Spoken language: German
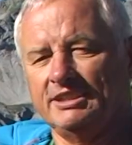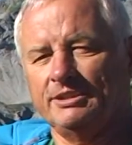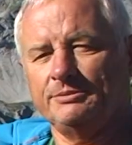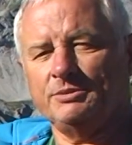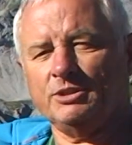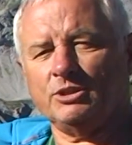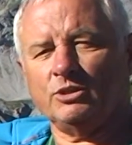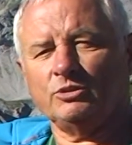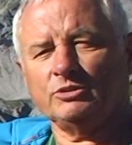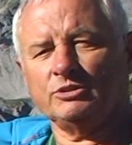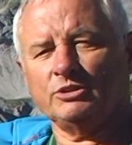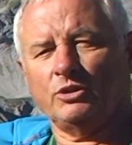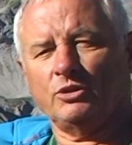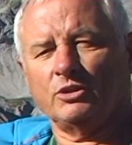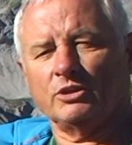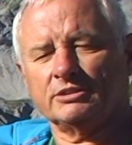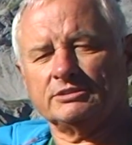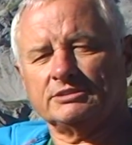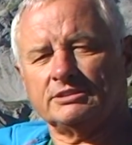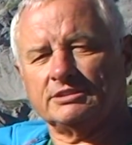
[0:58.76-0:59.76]
Wir gehen
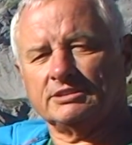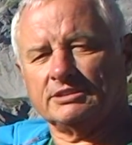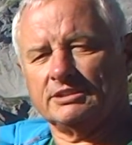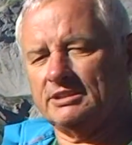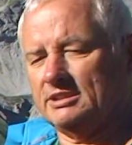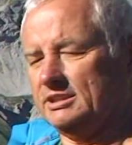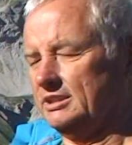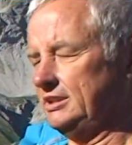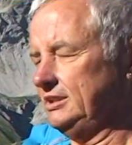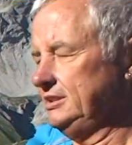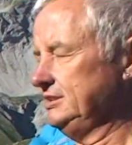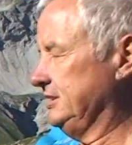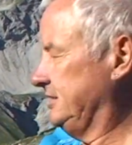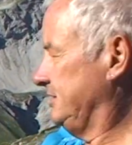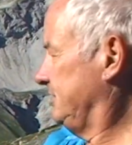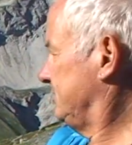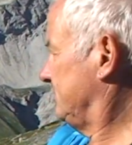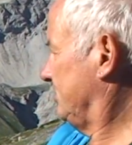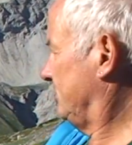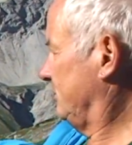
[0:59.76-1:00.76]
nachher
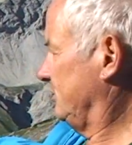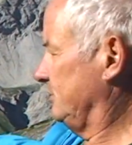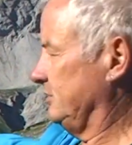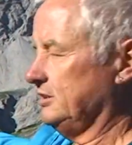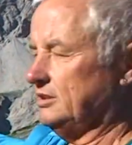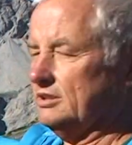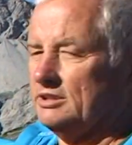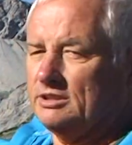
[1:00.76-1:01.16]
hintere da